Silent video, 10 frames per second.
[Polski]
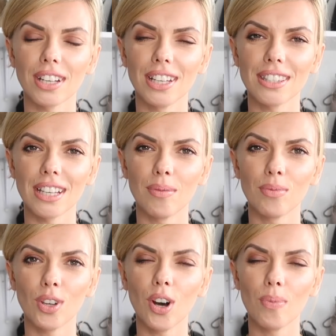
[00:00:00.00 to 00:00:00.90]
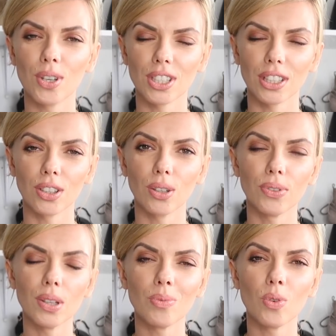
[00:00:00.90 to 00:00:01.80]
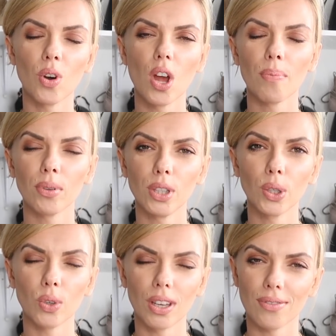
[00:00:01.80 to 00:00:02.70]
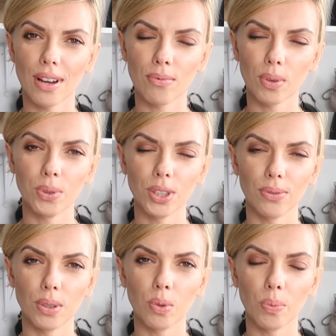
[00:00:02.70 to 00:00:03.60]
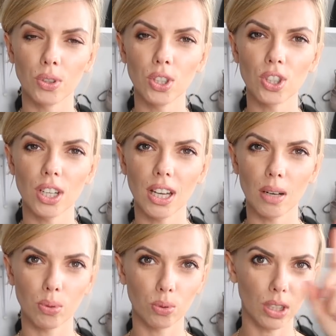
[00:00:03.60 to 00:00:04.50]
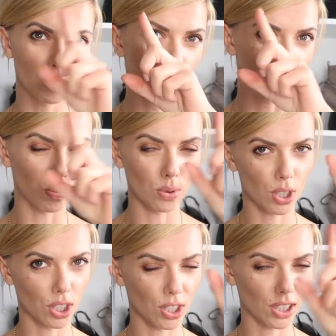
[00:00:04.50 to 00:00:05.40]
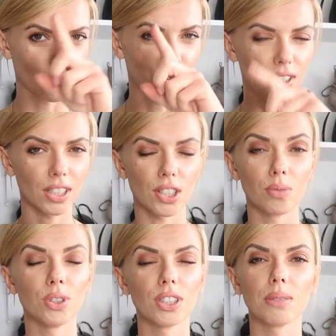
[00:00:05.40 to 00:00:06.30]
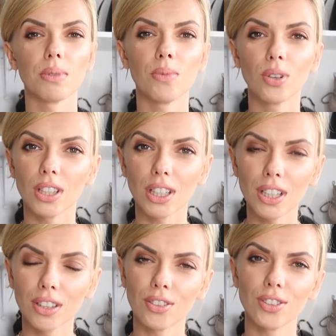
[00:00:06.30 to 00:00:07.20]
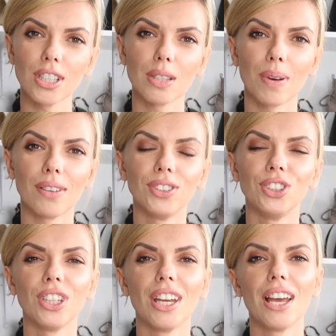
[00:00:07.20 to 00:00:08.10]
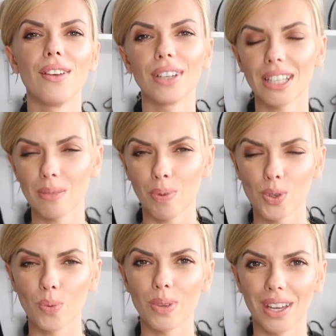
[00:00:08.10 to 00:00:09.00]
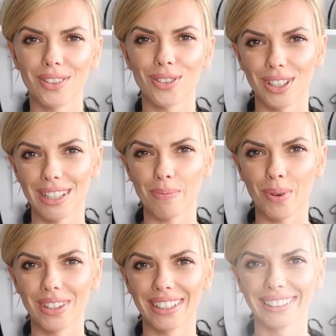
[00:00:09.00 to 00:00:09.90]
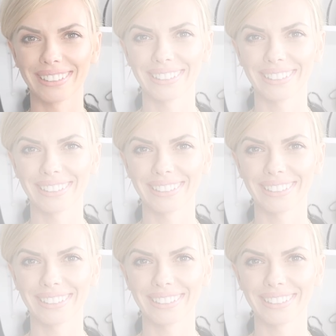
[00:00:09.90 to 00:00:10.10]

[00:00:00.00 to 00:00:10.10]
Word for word: zachęcam do obejrzenia tego filmu. Podlinkuję Wam w opisie filmu poniżej, albo tutaj u góry puszczę też takiego linka, żebyście sobie mogli kliknąć i sprawdzić, w jaki sposób ja noszę te spodnie.